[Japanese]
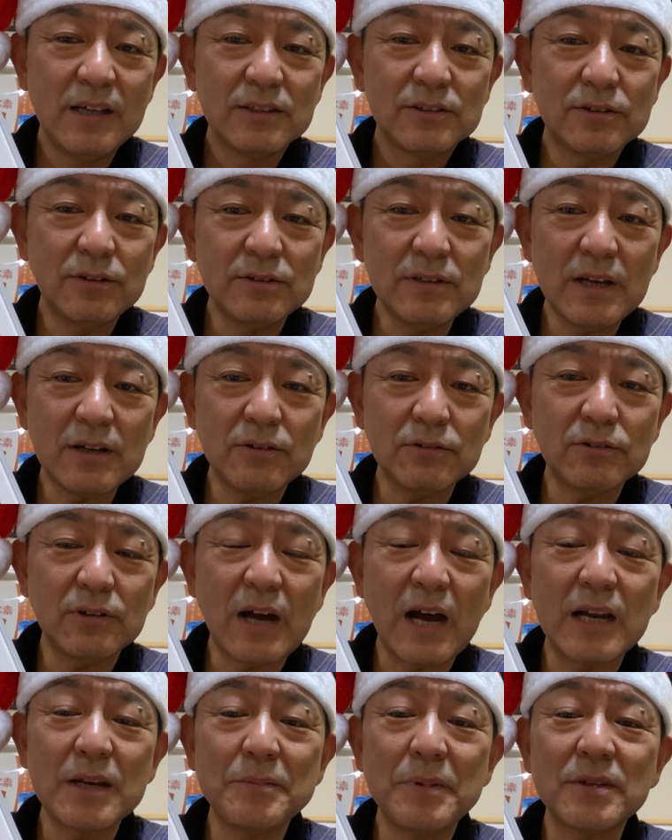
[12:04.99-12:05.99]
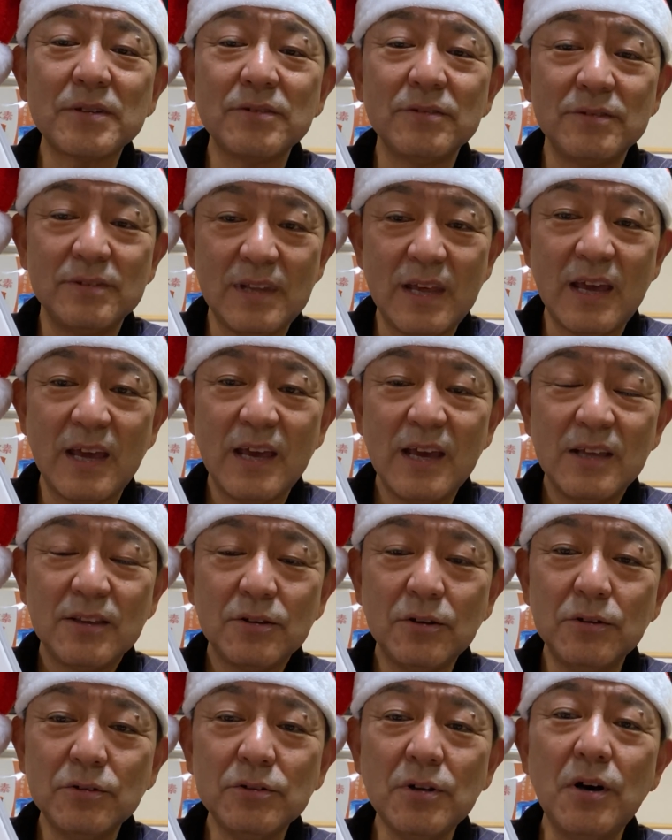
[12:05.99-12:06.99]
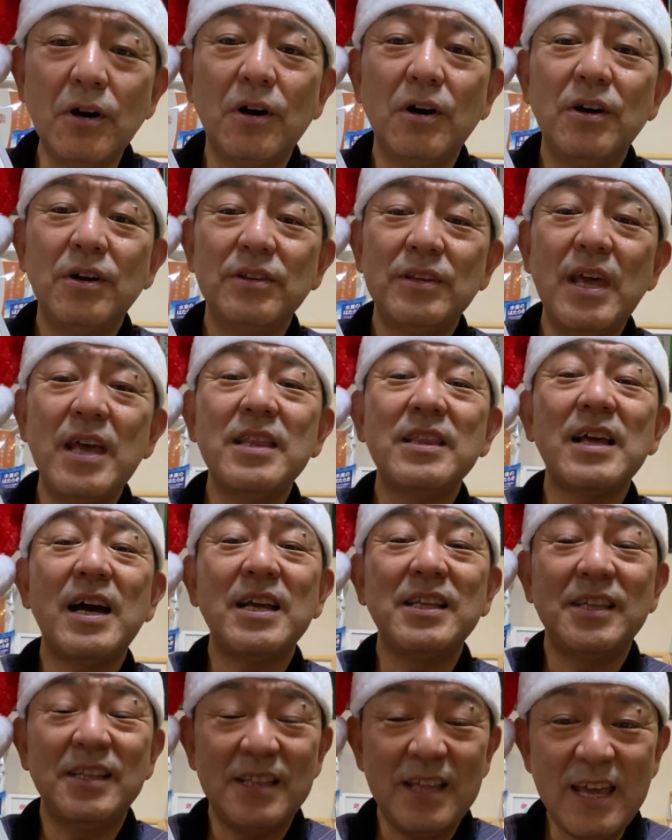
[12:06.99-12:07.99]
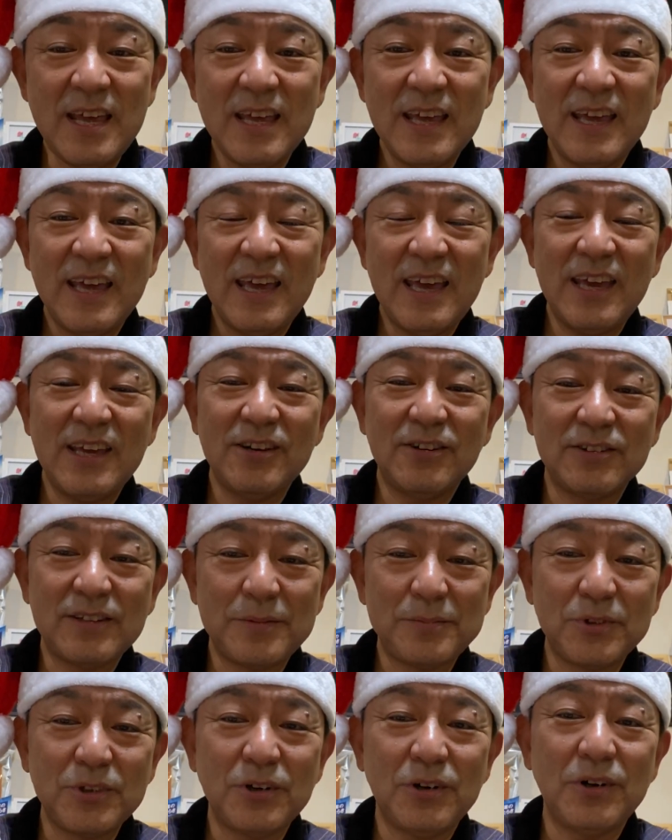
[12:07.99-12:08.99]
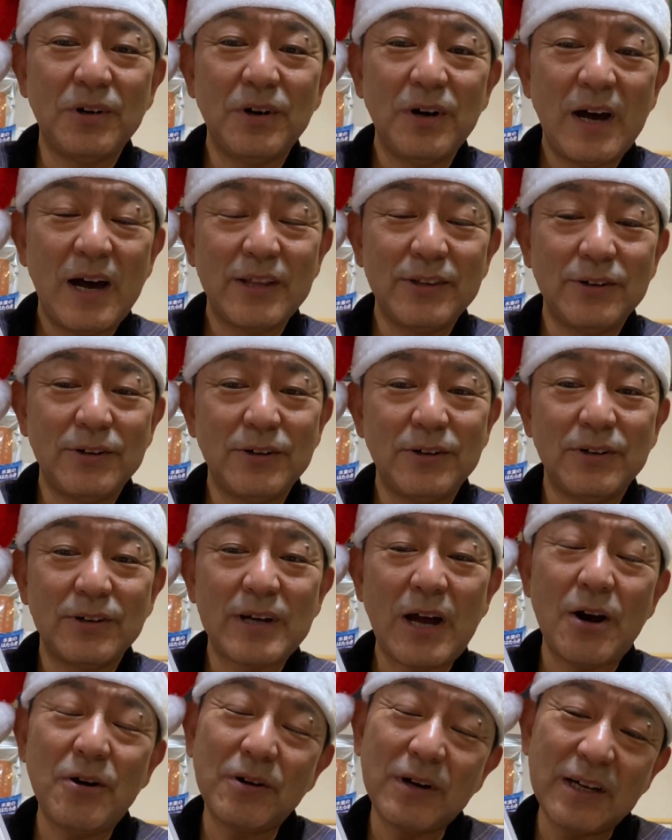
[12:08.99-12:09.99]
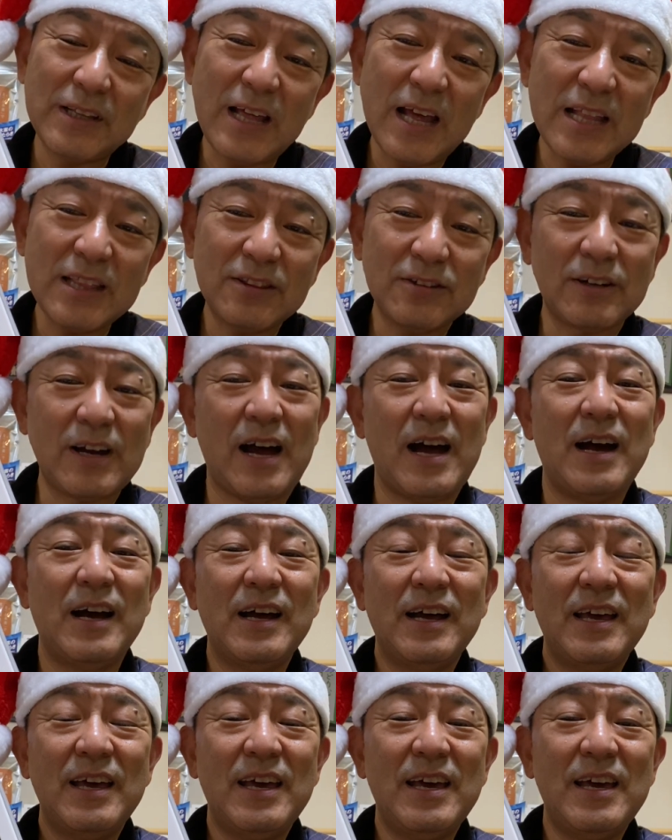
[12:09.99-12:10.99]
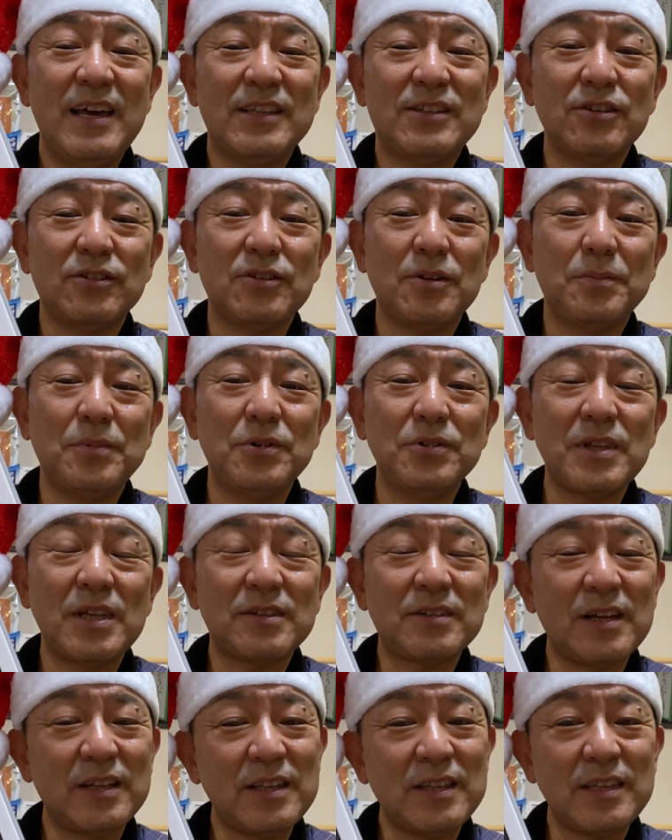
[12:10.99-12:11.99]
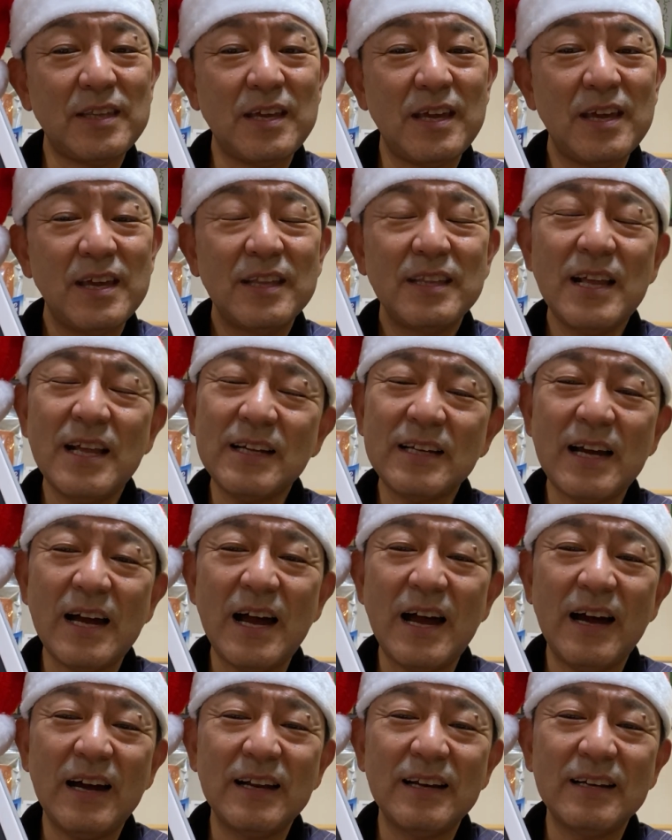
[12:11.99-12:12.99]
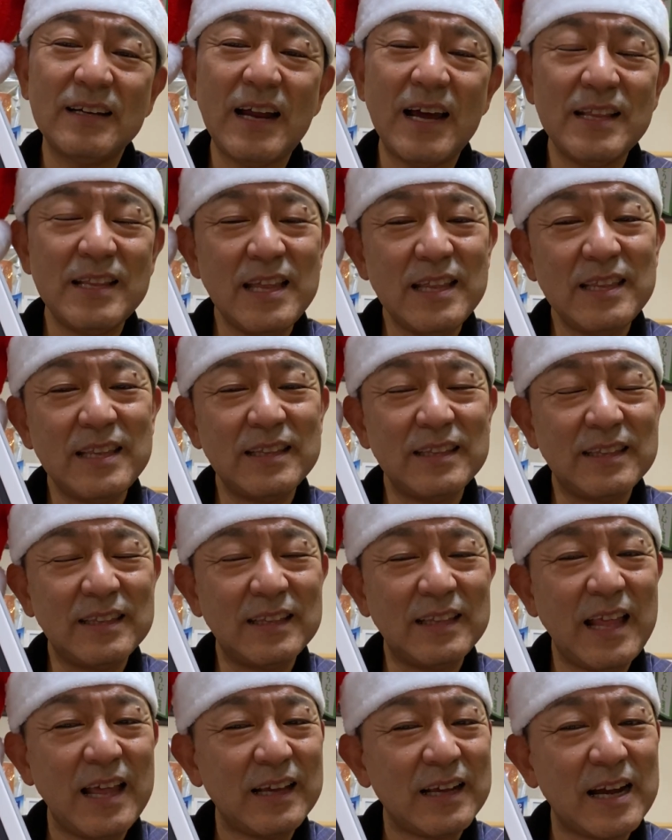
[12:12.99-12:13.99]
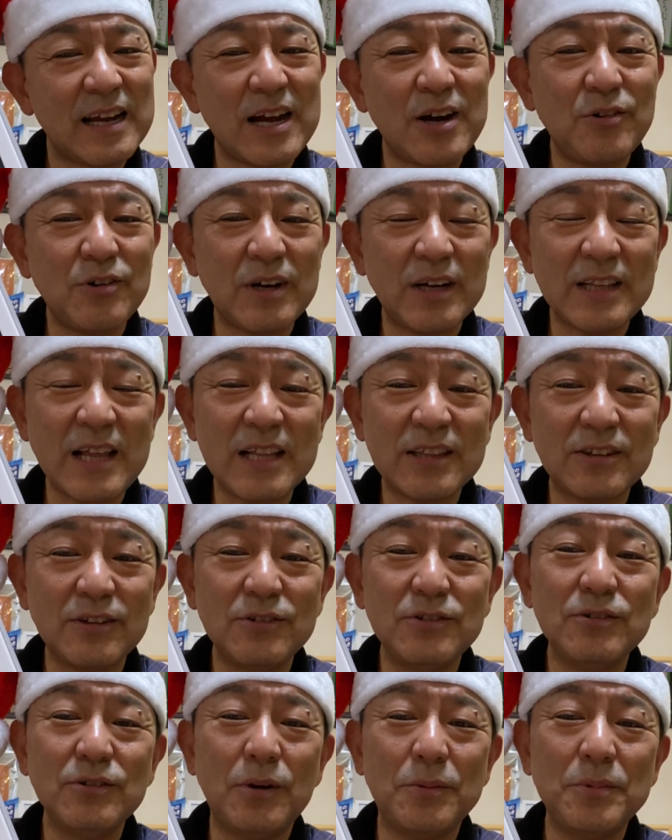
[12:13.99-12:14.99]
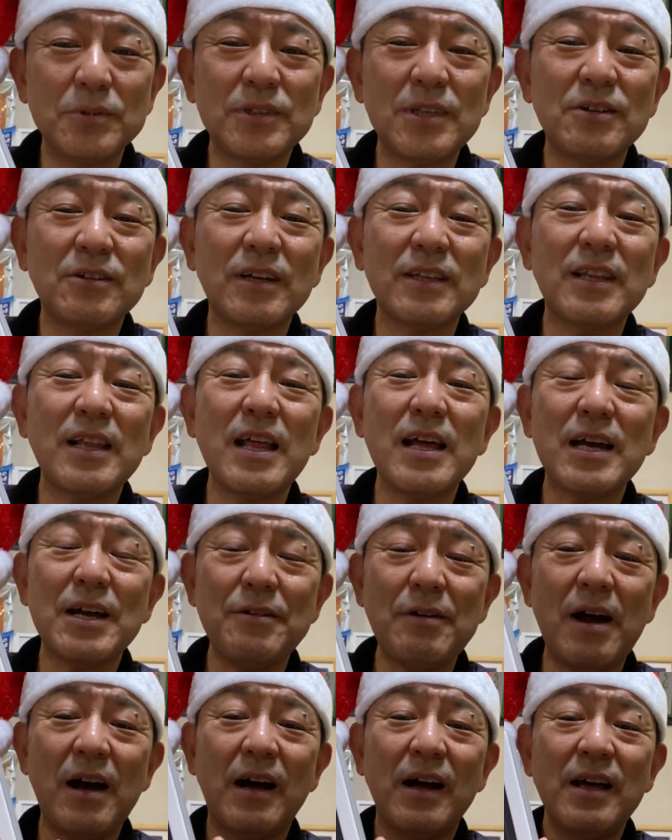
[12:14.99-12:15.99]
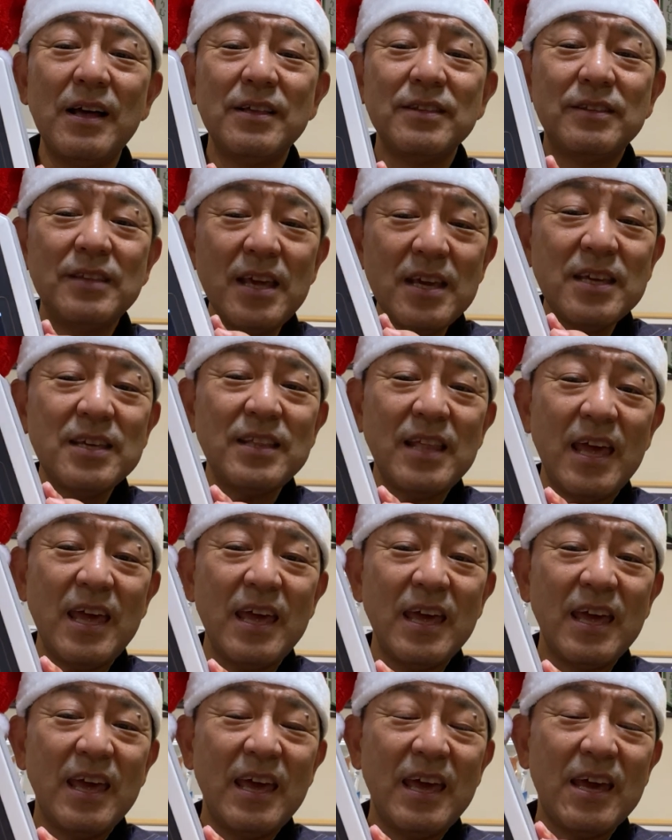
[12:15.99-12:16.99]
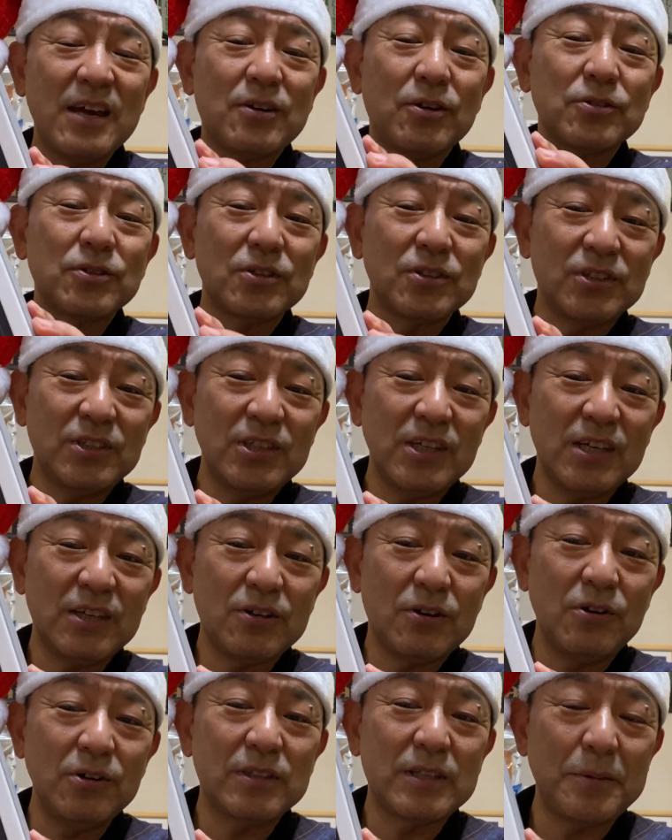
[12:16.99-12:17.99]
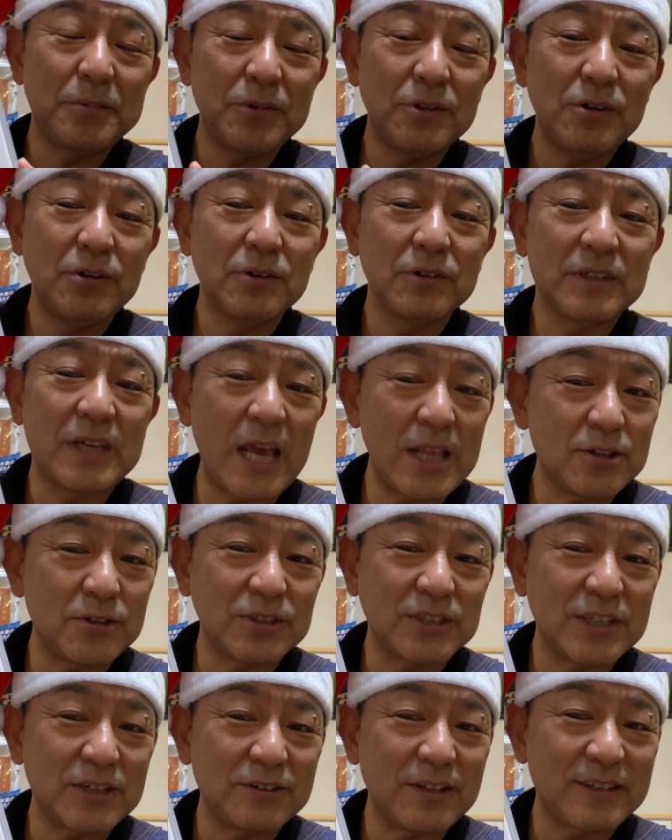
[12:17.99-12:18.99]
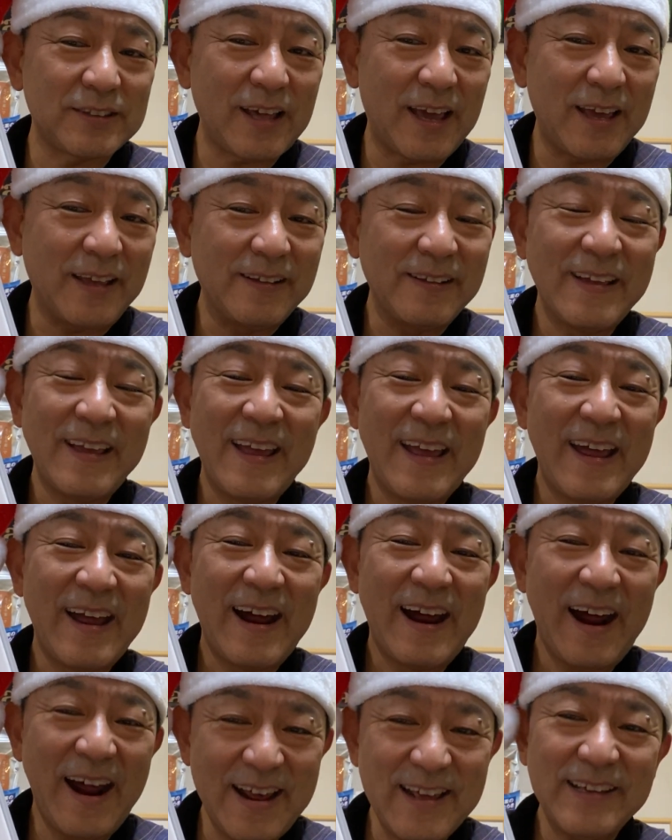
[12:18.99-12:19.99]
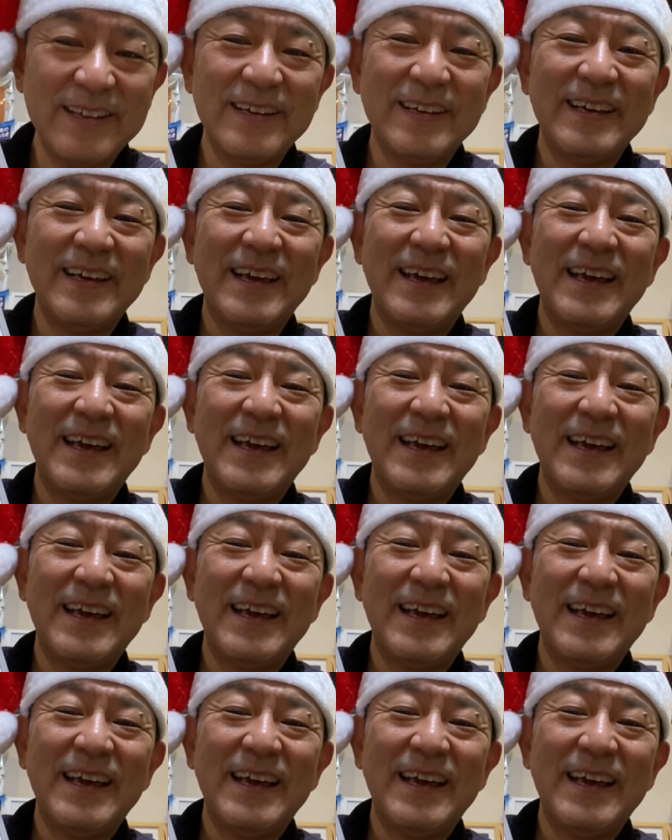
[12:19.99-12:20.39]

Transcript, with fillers: そんなことがありますんで、どうぞ年内にね、えー、いろんなものを、あのー、買おうかなとか、えー、ちょっとボーナスが出て、なんか来年なんか買おうかなと思ってる方なんかは、ぜひね、え今年こういったものをゲットしてください。はい。